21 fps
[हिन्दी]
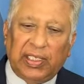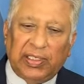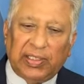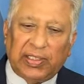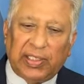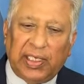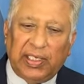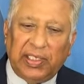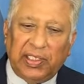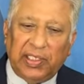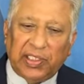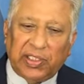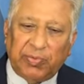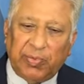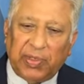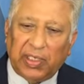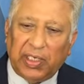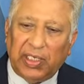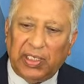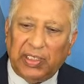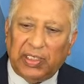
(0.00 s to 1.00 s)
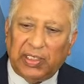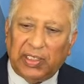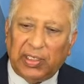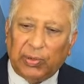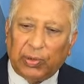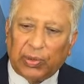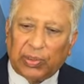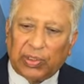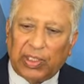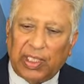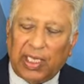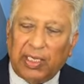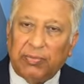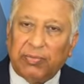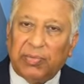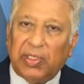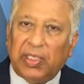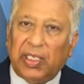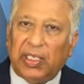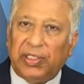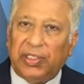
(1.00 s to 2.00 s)
इंसानी स्मगलिंग की
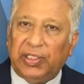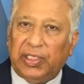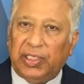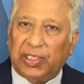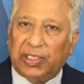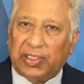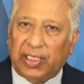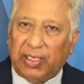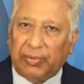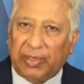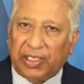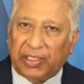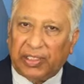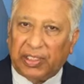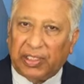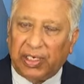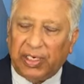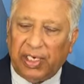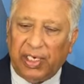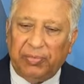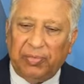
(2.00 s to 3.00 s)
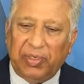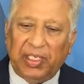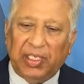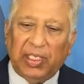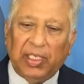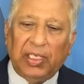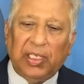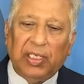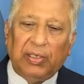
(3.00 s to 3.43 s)
रोकथाम के लिए इकदाम करने में